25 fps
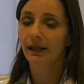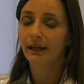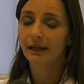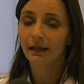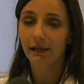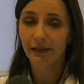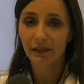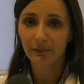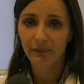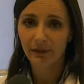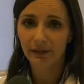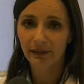
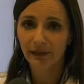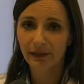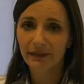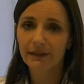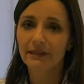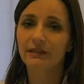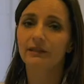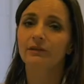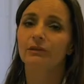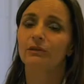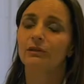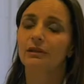
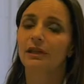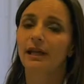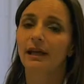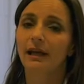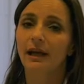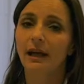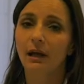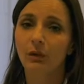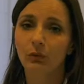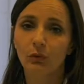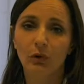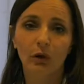L'alimentazione
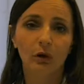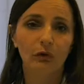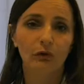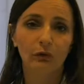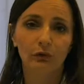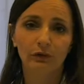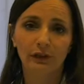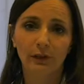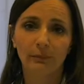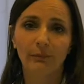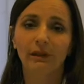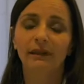ha un ruolo
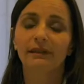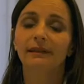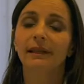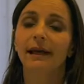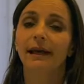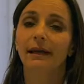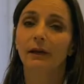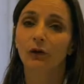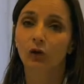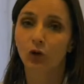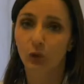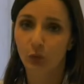
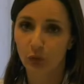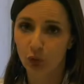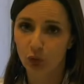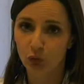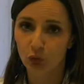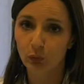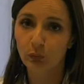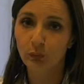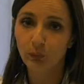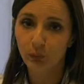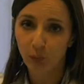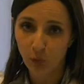fondamentale come
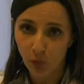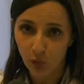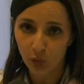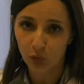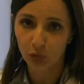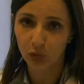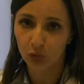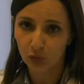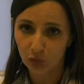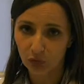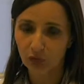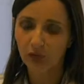
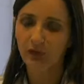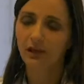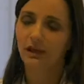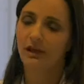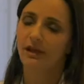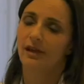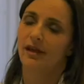supporto